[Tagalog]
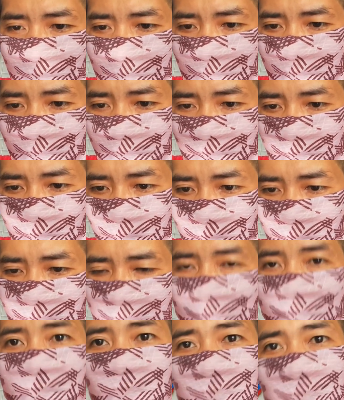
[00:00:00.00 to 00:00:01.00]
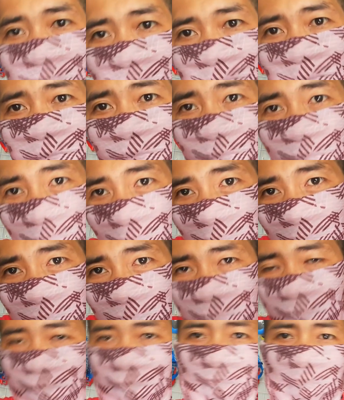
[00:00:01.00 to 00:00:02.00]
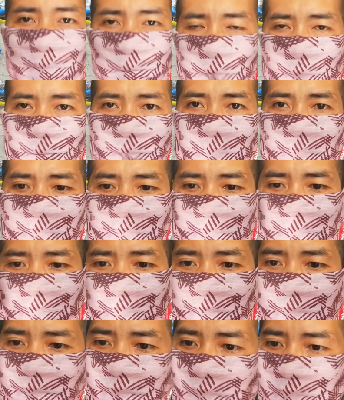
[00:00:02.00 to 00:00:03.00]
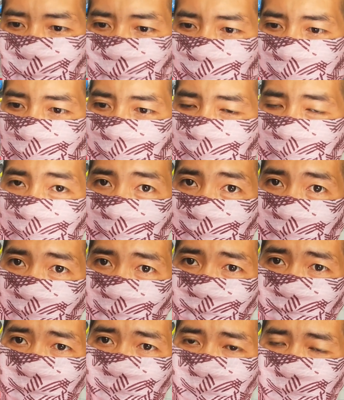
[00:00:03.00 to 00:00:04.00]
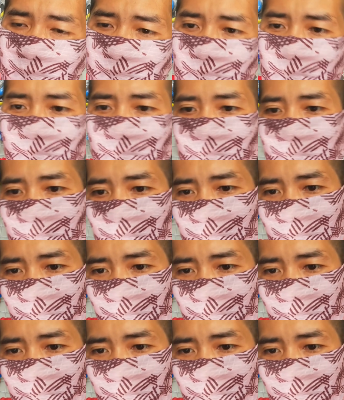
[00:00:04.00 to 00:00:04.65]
Ayun, ngayon alam ko na. Kasi nagpa-vibe check tayo guys, may nakikita akong ganito.